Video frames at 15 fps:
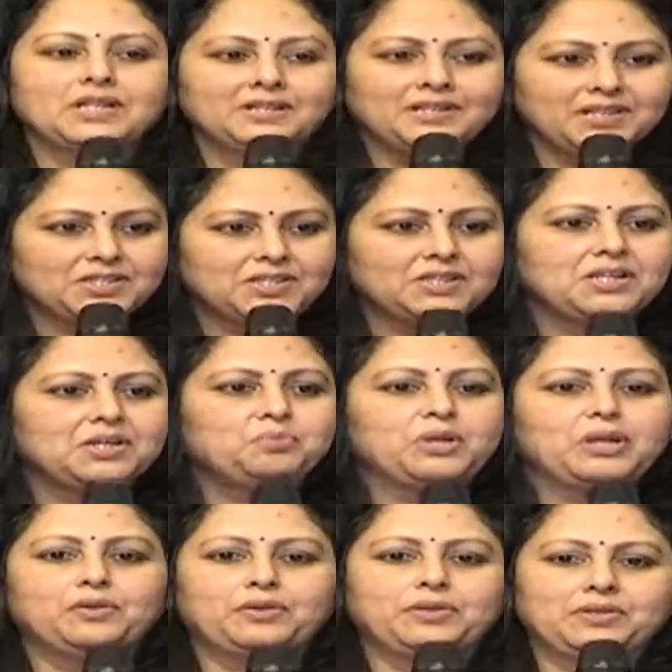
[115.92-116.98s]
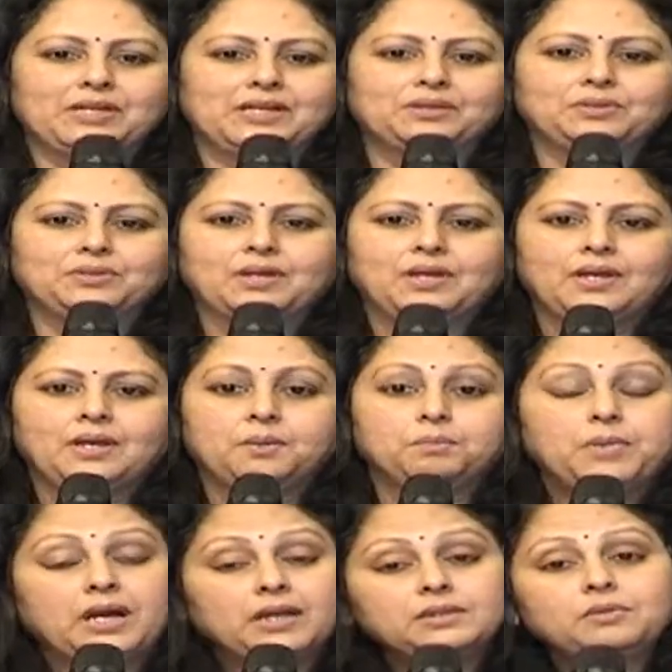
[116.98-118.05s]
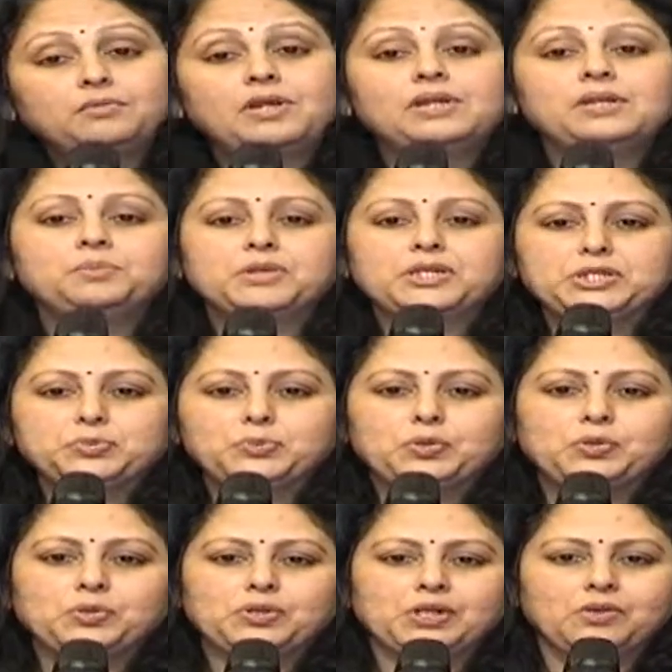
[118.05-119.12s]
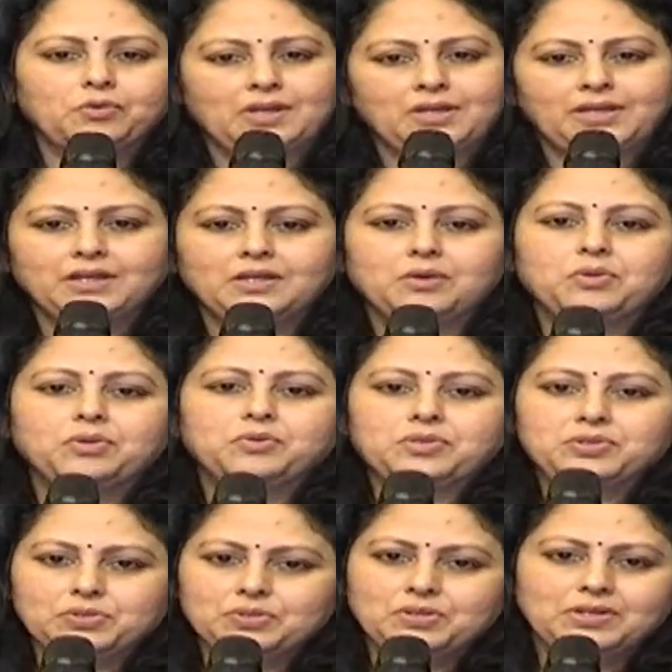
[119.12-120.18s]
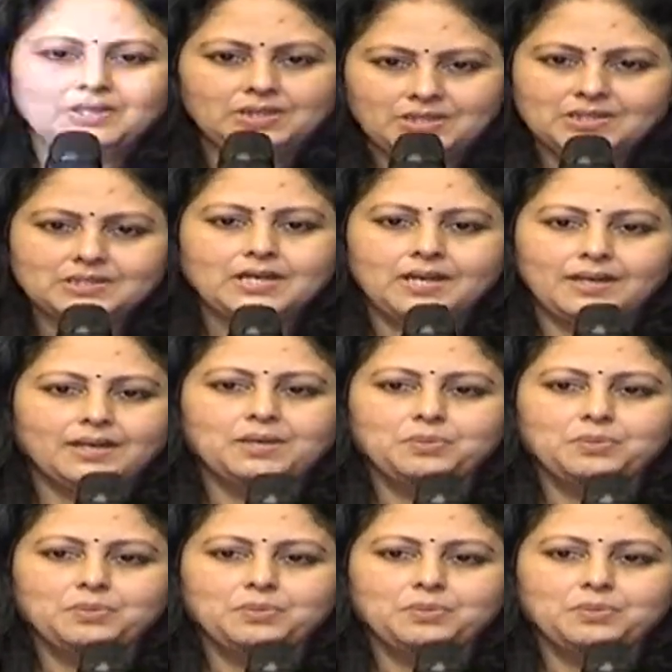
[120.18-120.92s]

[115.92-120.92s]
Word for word: జనరేషన్నే పిలవడం కాదు పాత వాళ్ళని మర్చిపోకుండా వాళ్ళని గౌరవించడం అన్నది చాలా